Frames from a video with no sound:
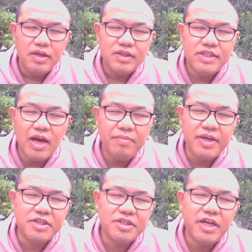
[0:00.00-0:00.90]
相
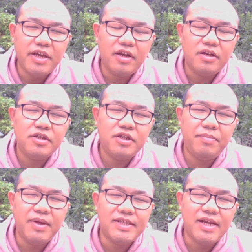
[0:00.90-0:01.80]
比之下呢，日
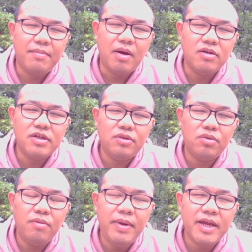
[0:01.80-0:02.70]
本在毛泽
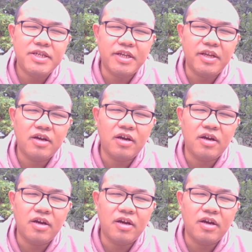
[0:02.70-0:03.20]
东面前呢